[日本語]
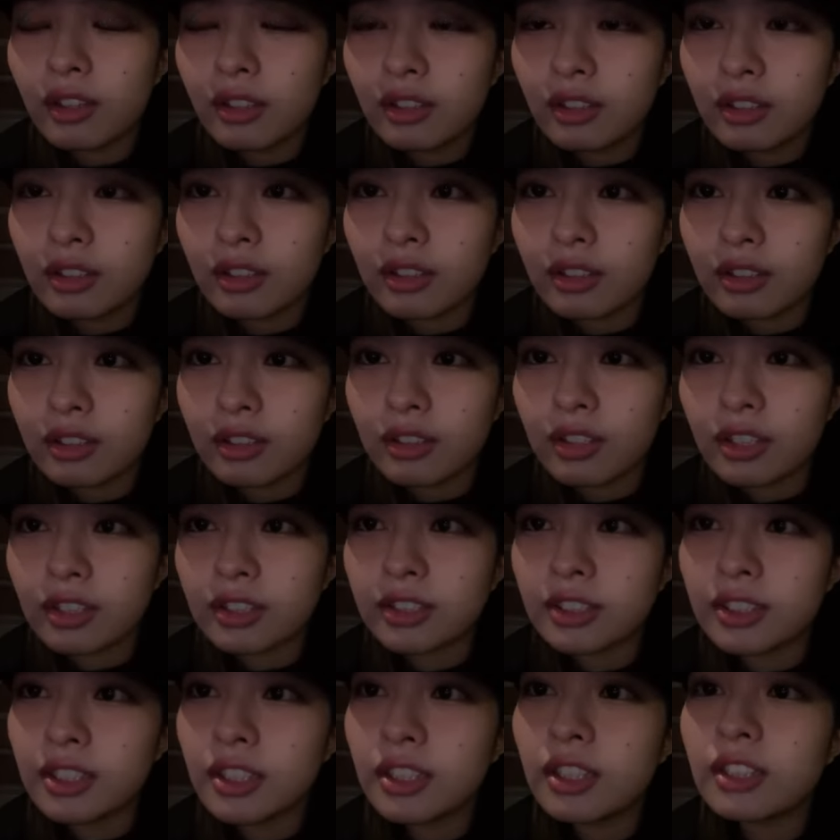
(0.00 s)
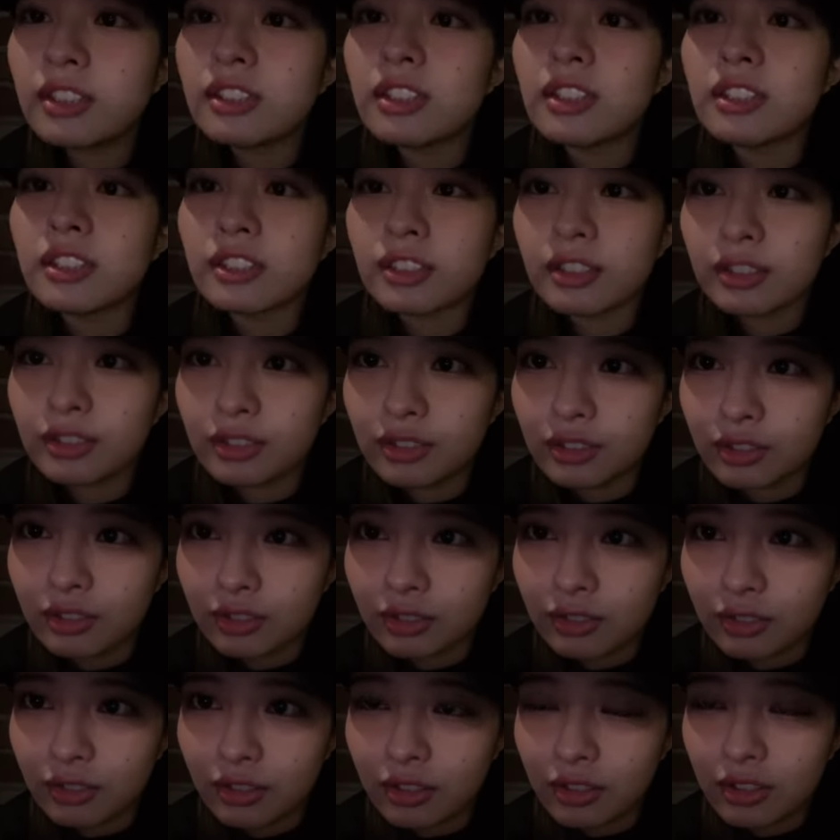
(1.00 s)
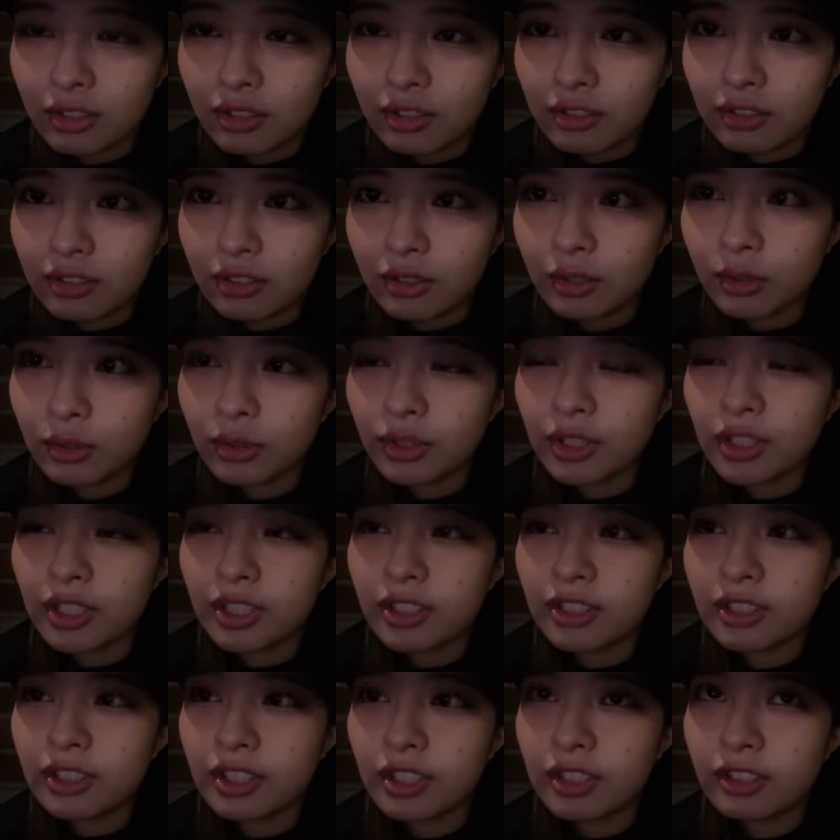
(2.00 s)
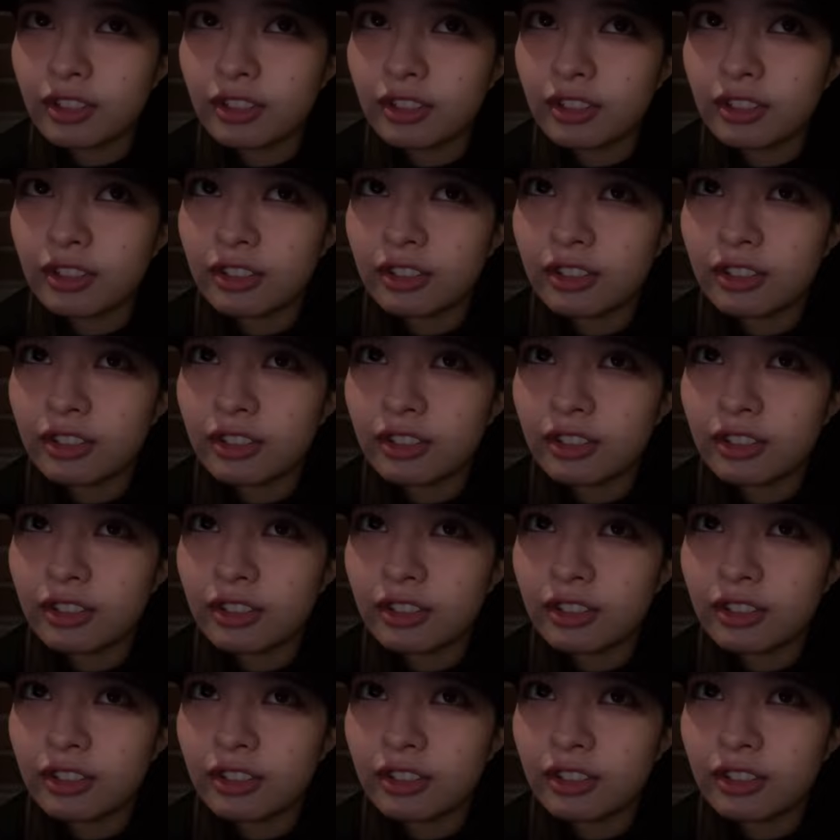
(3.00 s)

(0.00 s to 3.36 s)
なんか学生だったんだけどその子は仰天さんっ